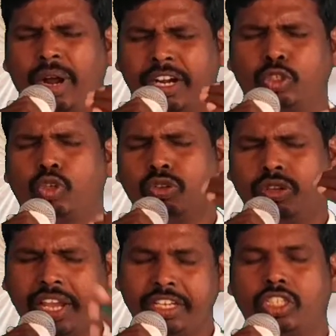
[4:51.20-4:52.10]
మనస్సును
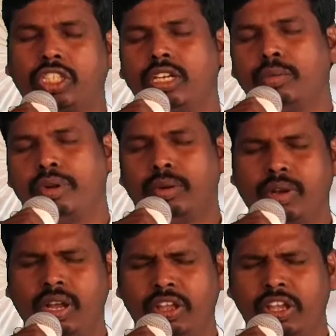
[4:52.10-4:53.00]
దయచేయండి
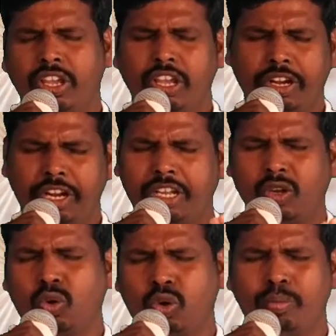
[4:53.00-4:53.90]
ప్రభా అనేక
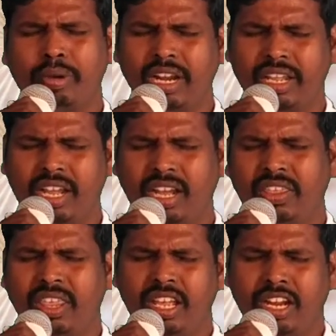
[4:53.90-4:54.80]
కుటుంబాలయ్యా
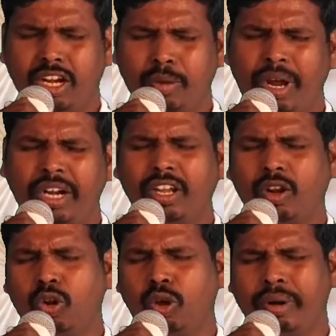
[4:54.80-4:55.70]
నీ
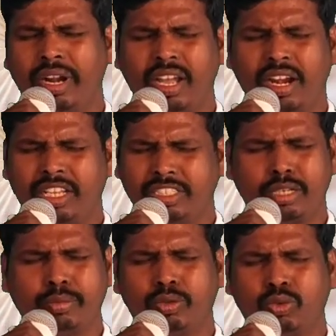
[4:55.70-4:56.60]
మాటకు లోబడక
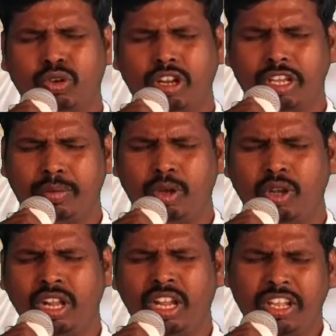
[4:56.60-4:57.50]
నాశనమవుతున్నాయేమో
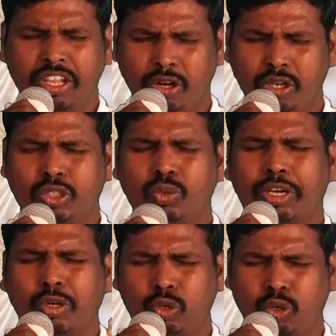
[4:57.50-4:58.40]
ఈరోజు
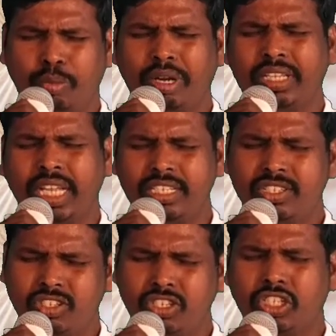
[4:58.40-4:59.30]
వారి కుటుంబాలు
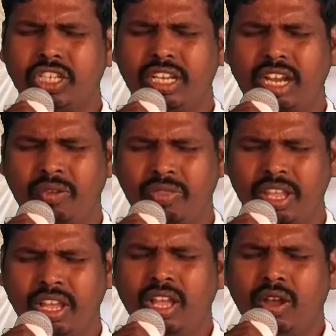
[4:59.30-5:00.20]
దర్శించయ్యా
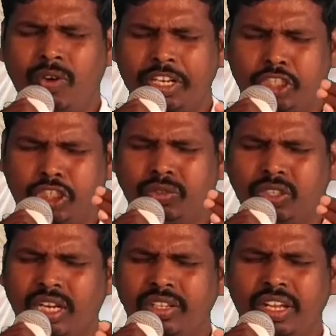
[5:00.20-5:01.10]
వారి
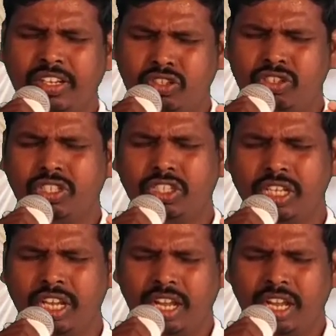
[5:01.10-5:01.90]
జీవితాలు దర్శించి